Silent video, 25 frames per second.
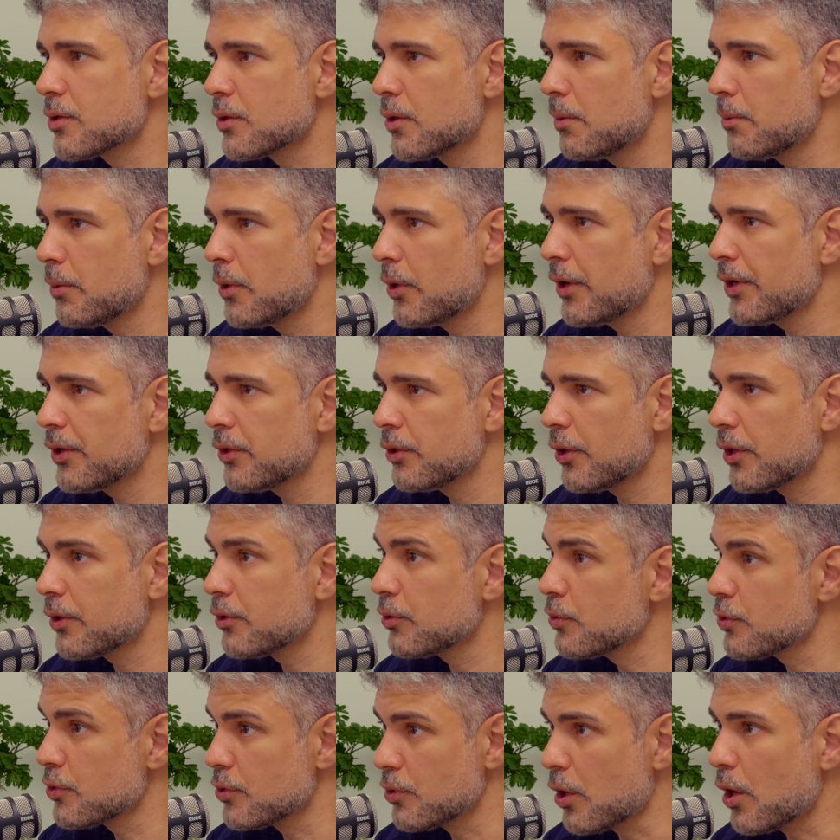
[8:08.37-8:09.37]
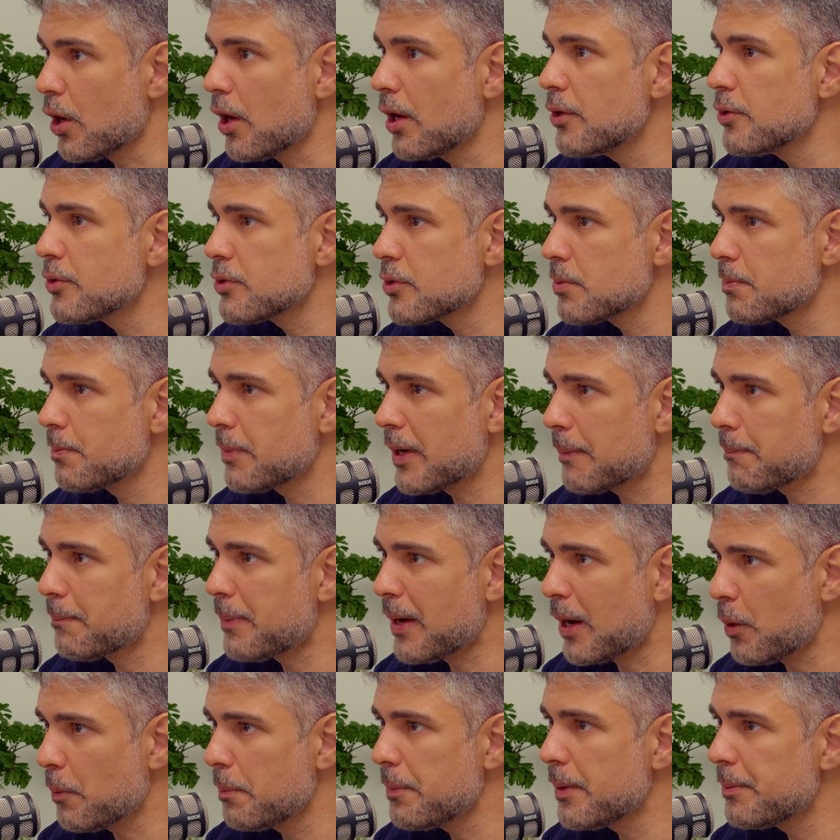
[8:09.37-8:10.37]
como ao redor dos olhos, para
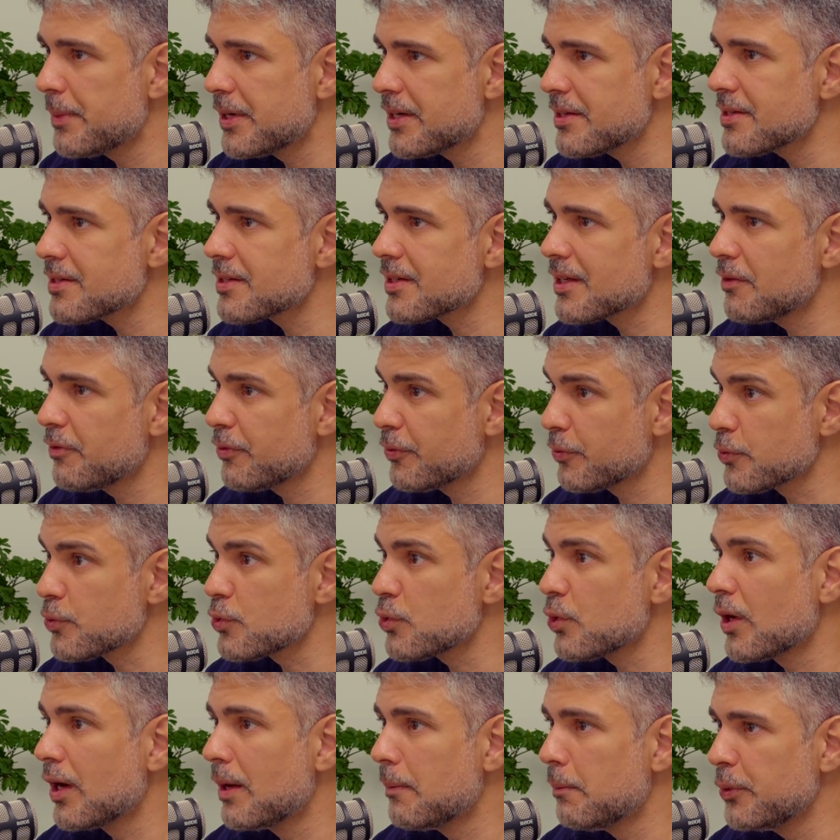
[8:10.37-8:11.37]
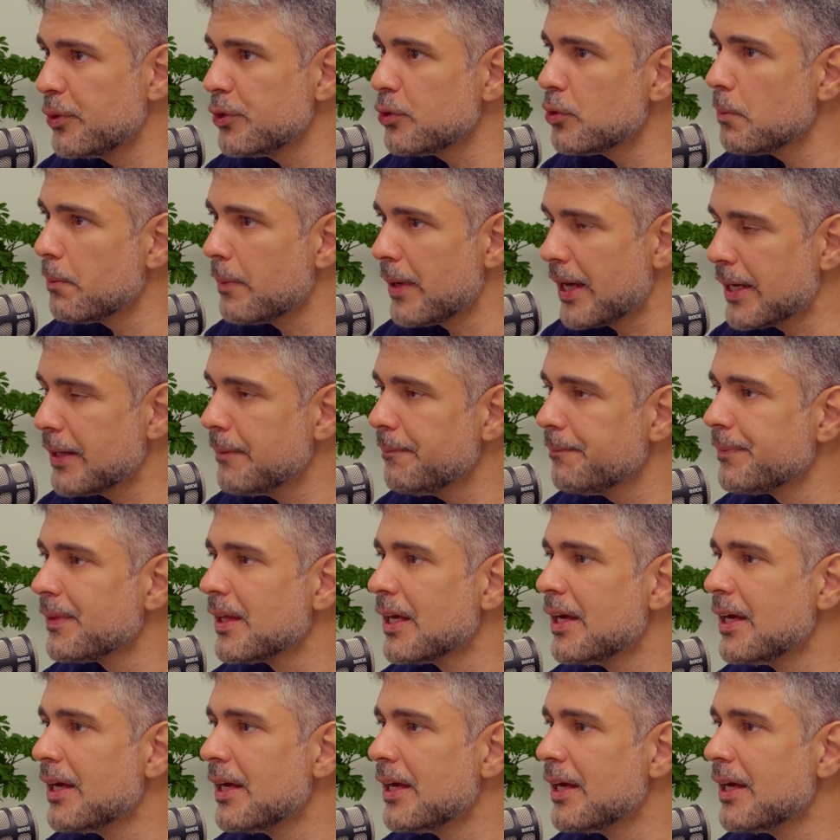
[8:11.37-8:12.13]
pálpebras, que funciona muito bem.